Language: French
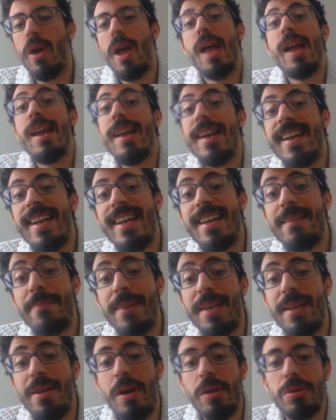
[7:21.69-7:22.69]
les
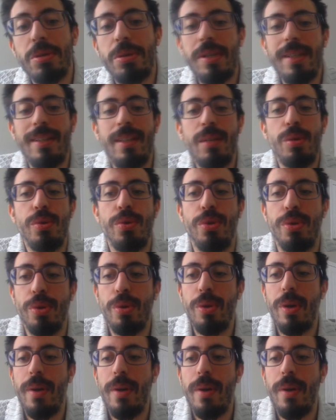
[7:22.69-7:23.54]
meilleures unités du jeu.